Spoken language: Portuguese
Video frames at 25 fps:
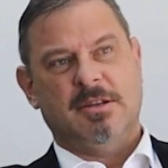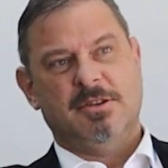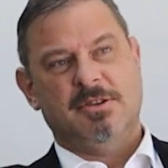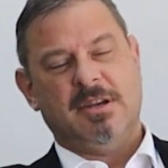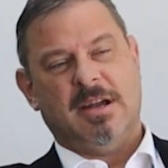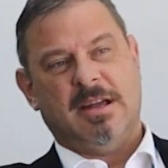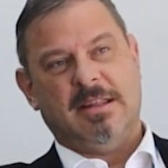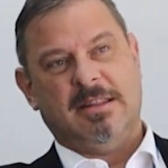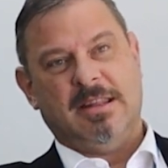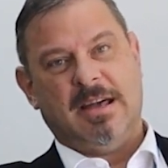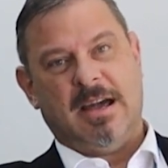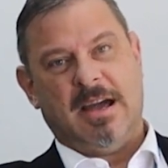de
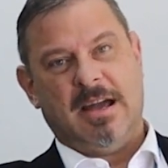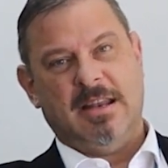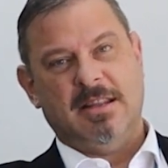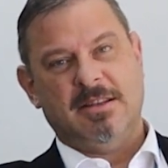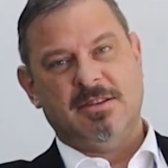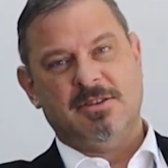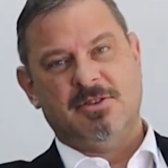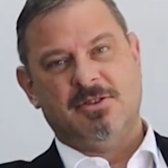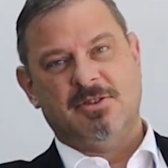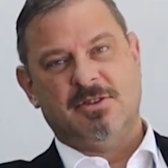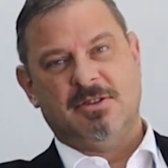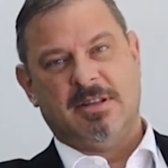
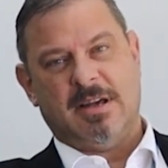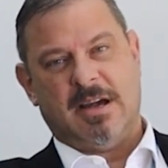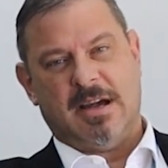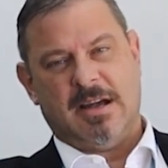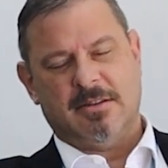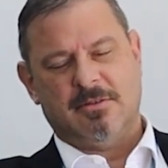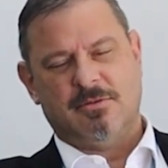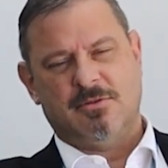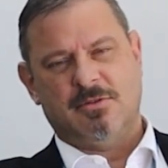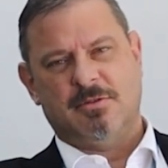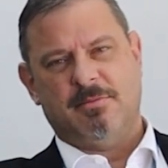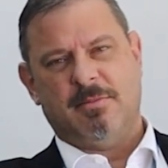análise de
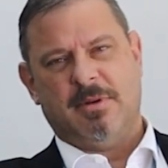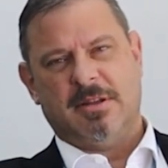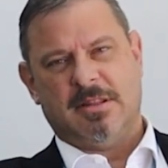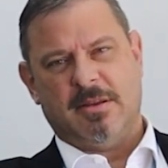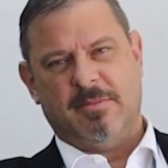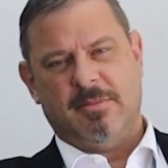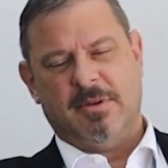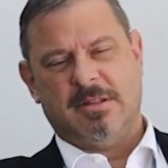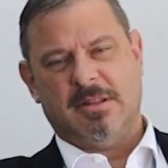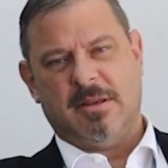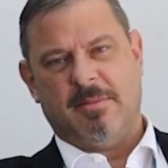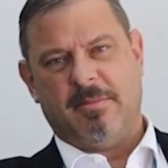dados do
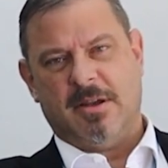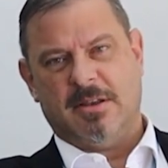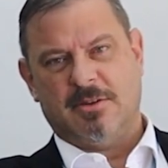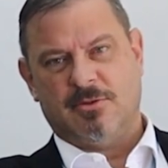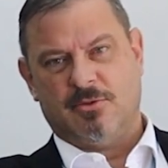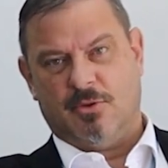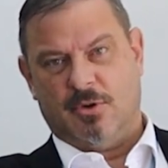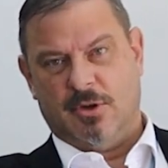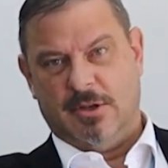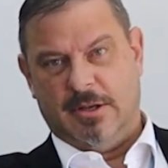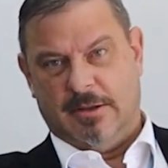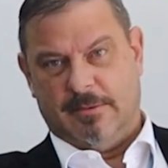desmatamento da
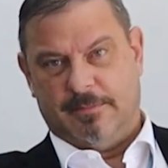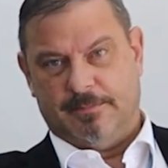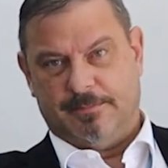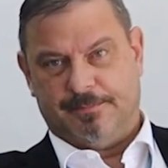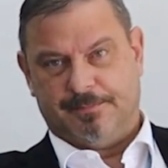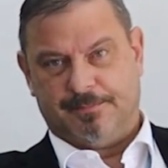Amazônia.